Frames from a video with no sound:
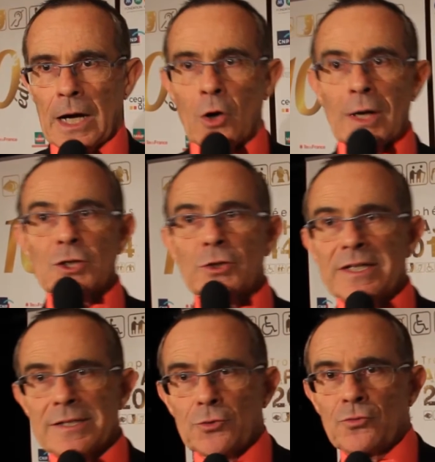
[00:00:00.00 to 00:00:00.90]
Alors la
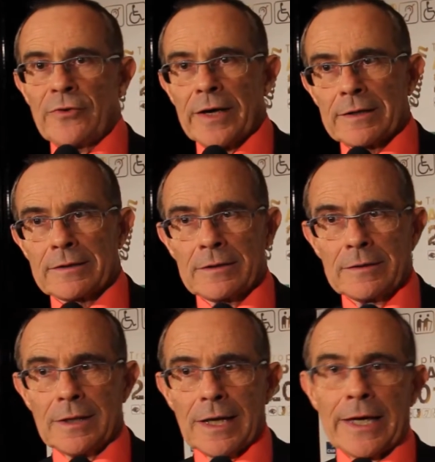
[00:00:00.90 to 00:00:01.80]
jeunesse est ouverte
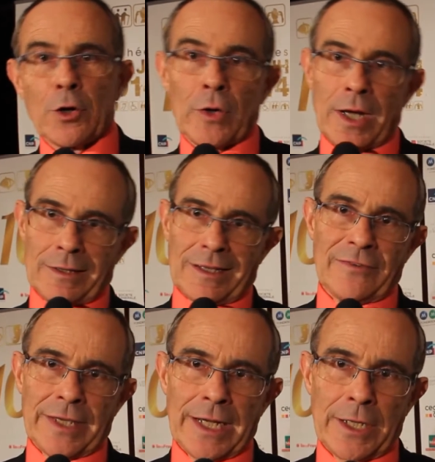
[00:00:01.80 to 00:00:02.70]
et on a à
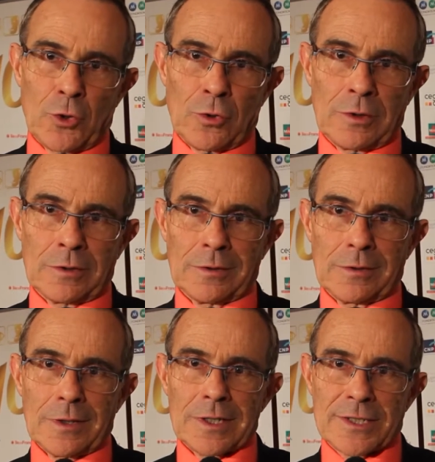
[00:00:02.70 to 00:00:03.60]
travailler à l'école.
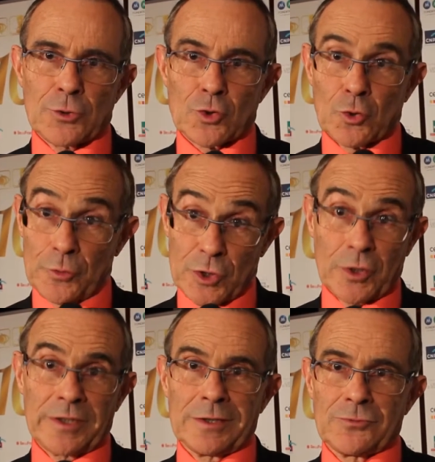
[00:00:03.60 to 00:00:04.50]
Si aujourd'hui, je
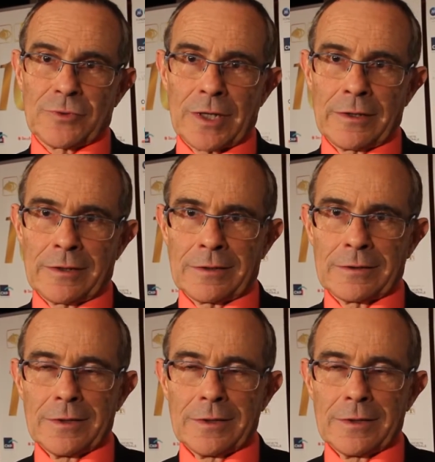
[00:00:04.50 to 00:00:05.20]
l'ai dit tout à l'heure, hein,